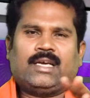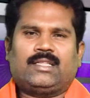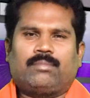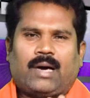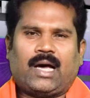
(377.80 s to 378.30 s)

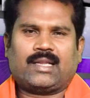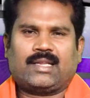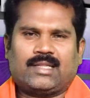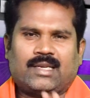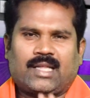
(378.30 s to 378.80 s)
இது
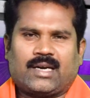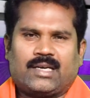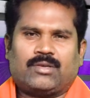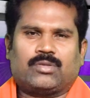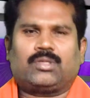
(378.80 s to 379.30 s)
பாரதிய ஜனதா
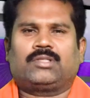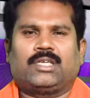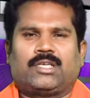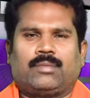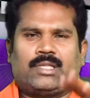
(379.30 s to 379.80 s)
கட்சியின்
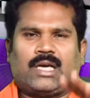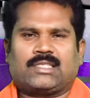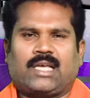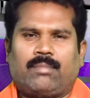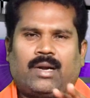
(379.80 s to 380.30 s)
திட்டம் இது
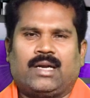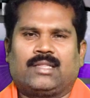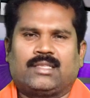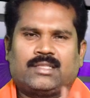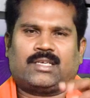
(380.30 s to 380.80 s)
அசாம்
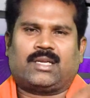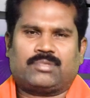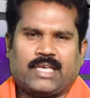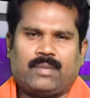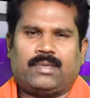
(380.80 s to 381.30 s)
மாநிலத்தில்
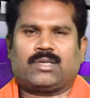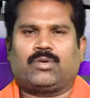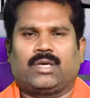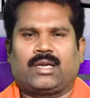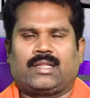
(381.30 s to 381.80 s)
திட்டம் செயல்பட்டு
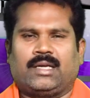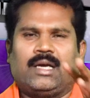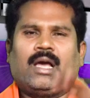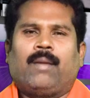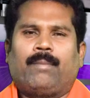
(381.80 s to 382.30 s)
கொண்டு இருக்கிறது
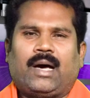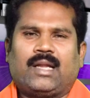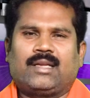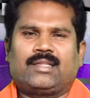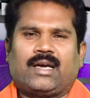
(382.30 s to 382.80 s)

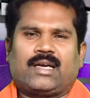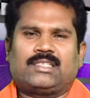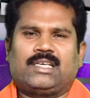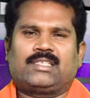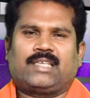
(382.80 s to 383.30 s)
பாரதிய ஜனதா
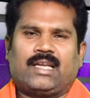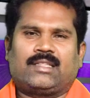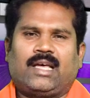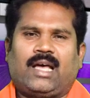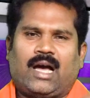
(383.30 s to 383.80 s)
கட்சியை
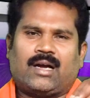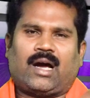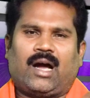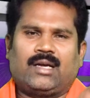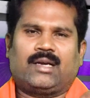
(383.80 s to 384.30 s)
சேர்ந்த அங்கே
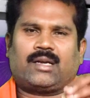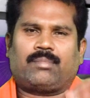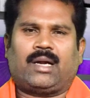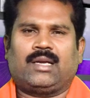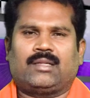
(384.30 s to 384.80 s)
ஆளுகின்ற
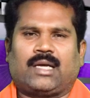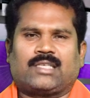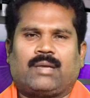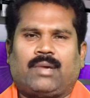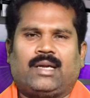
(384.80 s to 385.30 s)
மாநில
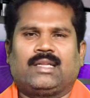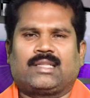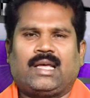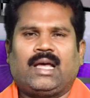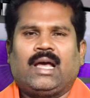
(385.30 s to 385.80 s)
அசாம்
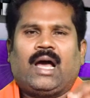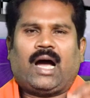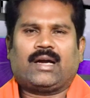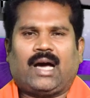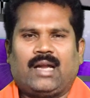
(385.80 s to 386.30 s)
மாநிலத்தில்
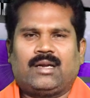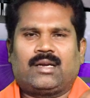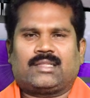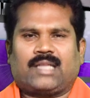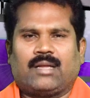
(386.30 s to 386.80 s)
அங்கே
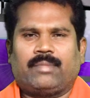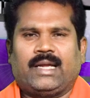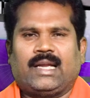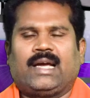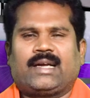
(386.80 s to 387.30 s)
ஆளுகின்ற
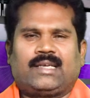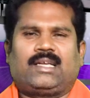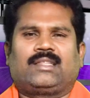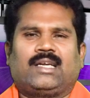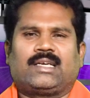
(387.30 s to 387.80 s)
தலைமையில்
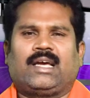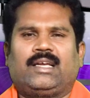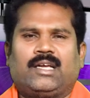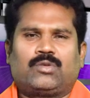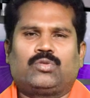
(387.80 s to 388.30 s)
கிட்டத்தட்ட
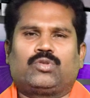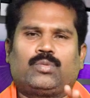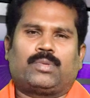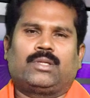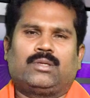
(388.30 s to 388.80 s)
எட்நூற்றி
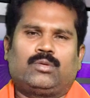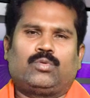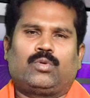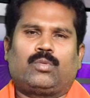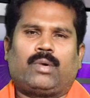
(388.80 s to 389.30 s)
முப்பது
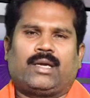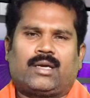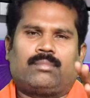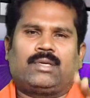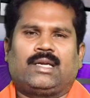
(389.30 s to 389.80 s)
ரூபாய்
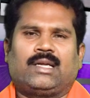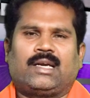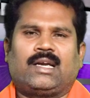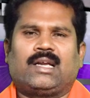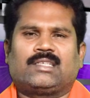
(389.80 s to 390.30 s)
ரூபாய்க்கு இல்லை
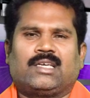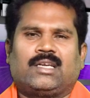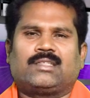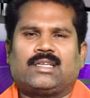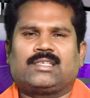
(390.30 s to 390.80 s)
ரெண்டரை லட்சம்
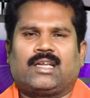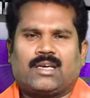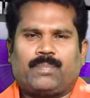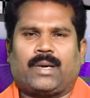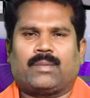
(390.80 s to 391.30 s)

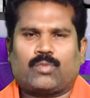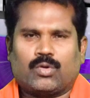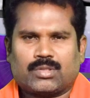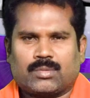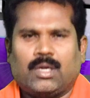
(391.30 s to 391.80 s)
இல்லத்தரசிகளுக்கு பணம்
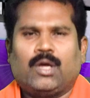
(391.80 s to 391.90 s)
கொடுத்து